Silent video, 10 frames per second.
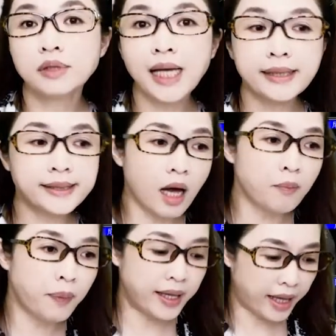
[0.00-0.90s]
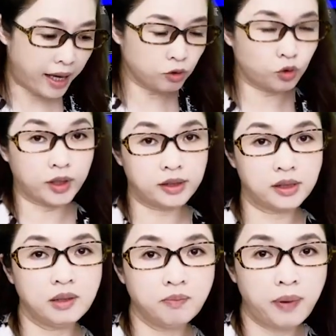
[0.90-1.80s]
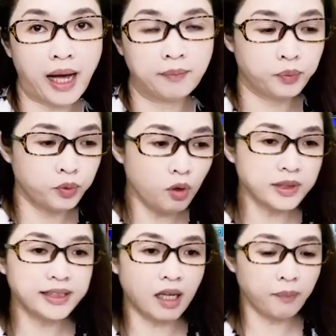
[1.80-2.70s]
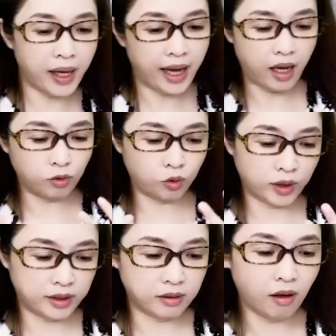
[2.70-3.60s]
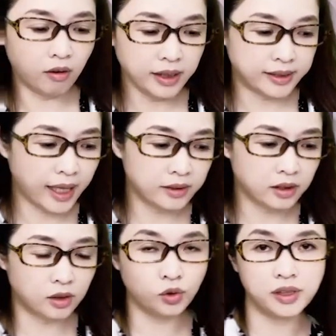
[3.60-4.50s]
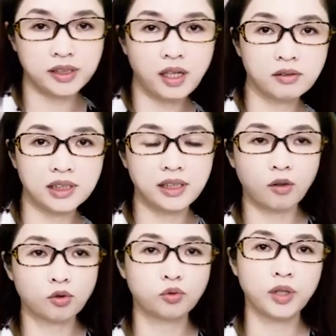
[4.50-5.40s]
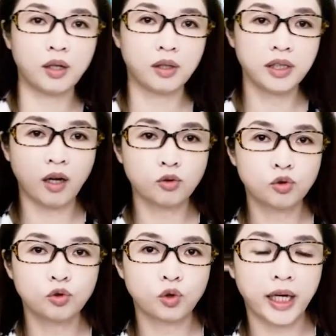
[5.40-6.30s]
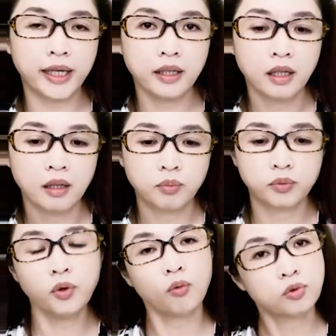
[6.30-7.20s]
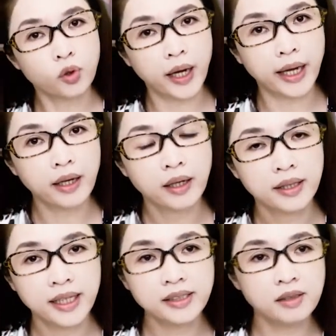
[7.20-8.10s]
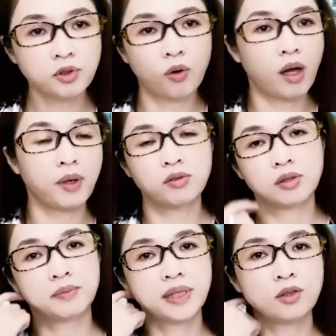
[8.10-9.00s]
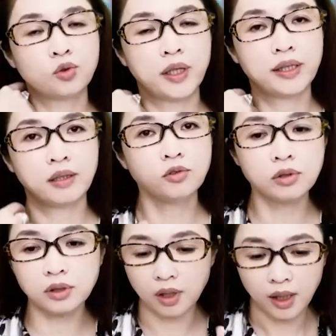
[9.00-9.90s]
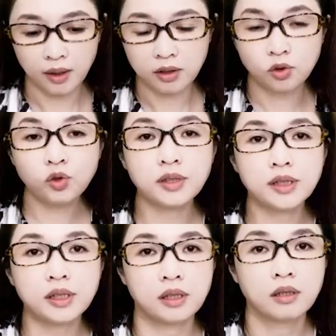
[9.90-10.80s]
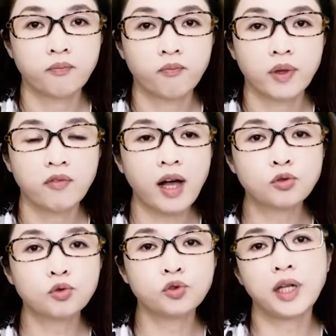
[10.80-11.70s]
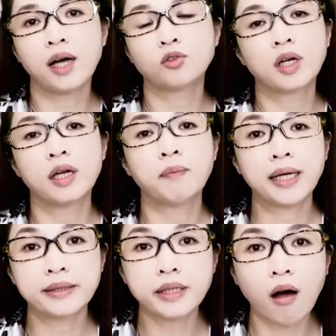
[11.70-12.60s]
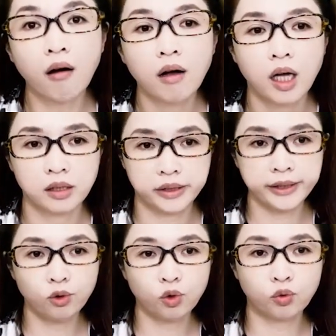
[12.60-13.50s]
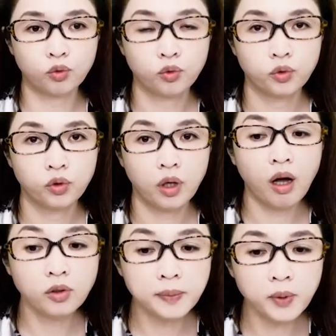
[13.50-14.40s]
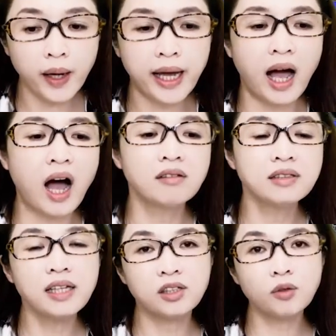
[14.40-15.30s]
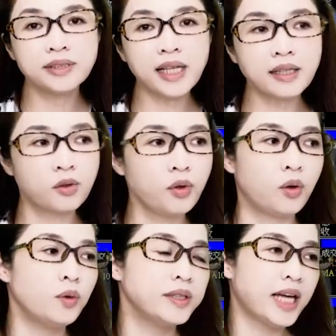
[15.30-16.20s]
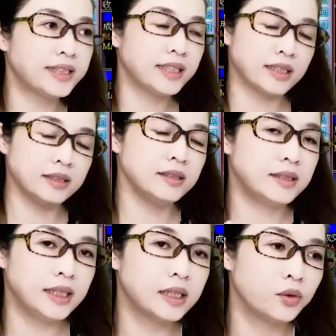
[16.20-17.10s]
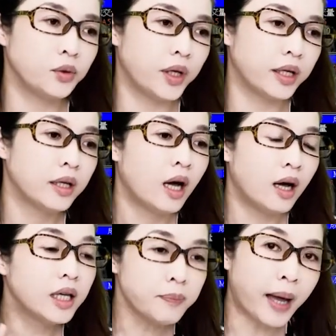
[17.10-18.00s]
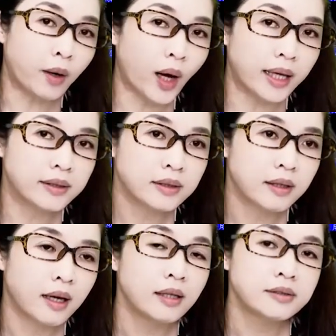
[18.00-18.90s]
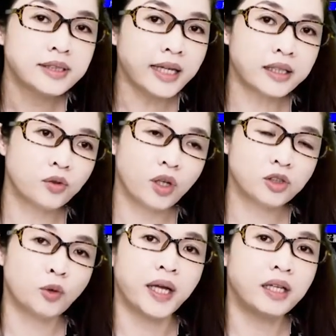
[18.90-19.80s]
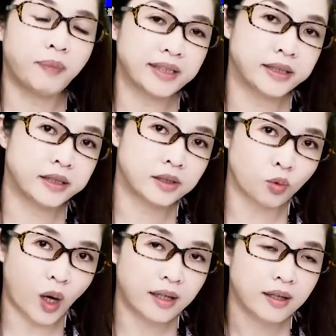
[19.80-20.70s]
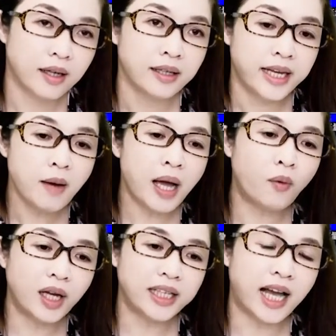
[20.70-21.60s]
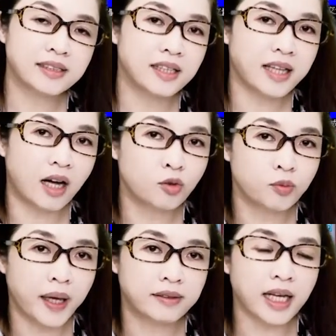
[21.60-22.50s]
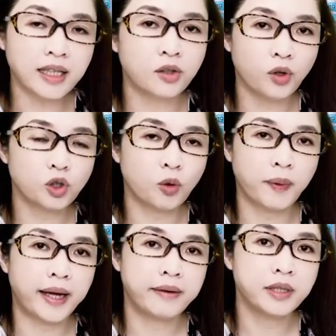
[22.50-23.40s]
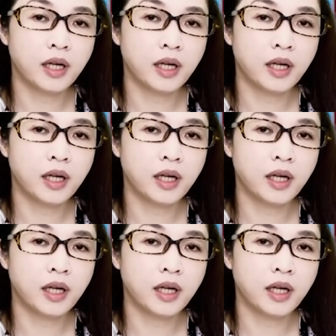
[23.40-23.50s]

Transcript: 在上班还要随时盯盘，不用在上班还要随时后一直看这个讯息，要进要出，要去追，不用追。妍希从来没有什么在追的，就是讯息发出去，大家都可以买得到，很清楚，好，对不对？好，那你用3个月，我问大家，假设你一个月100万，3个月就变170万，200万压这一档股票，3个月就变